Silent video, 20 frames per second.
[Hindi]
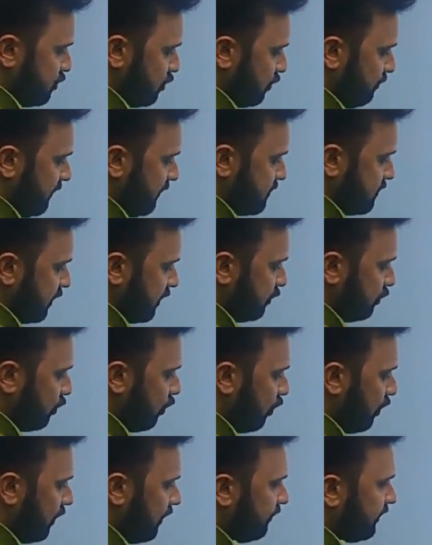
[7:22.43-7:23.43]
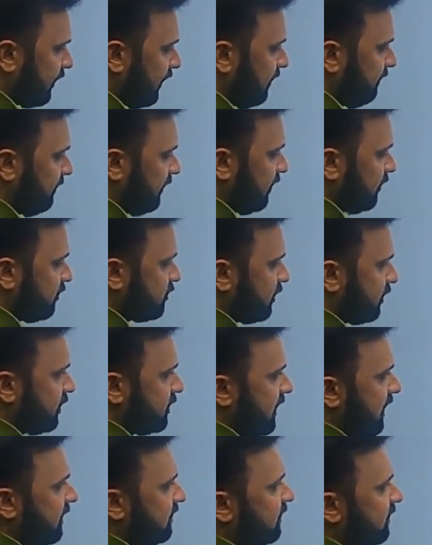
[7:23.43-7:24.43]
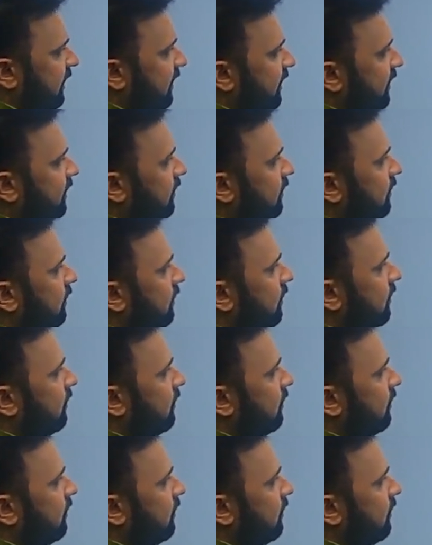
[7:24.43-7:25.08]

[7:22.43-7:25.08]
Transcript: जो बच्चे थोड़ी सारी भी हिस्ट्री जानते हैं